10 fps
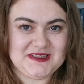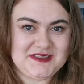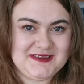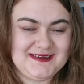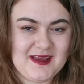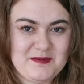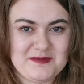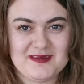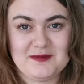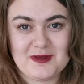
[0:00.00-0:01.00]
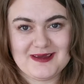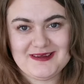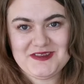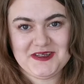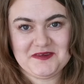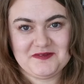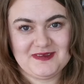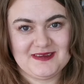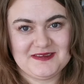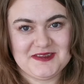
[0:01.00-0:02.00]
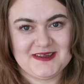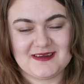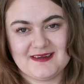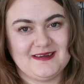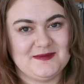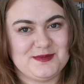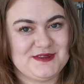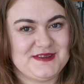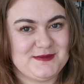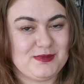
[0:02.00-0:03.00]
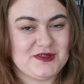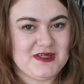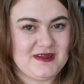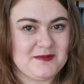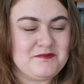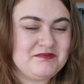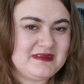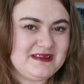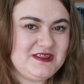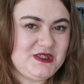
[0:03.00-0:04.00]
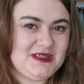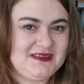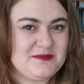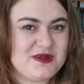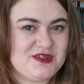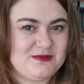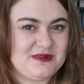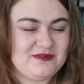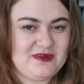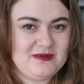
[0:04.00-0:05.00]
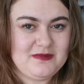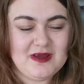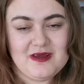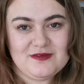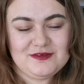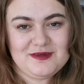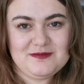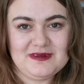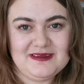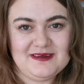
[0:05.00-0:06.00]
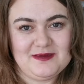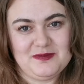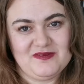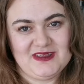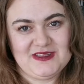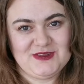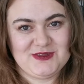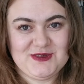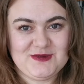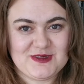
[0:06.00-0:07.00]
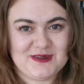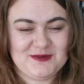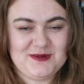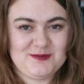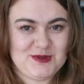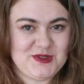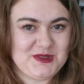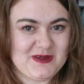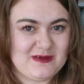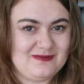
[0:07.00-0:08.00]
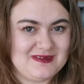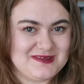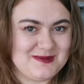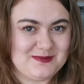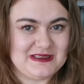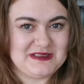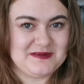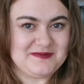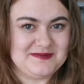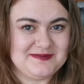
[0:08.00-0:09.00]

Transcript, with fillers: Cześć, ja mam na imię Krysia, witajcie na kanale Proste Spojrzenie. Dzisiaj zapraszam na film, w którym będę opowiadać o książkach, które przeczytałam w listopadzie.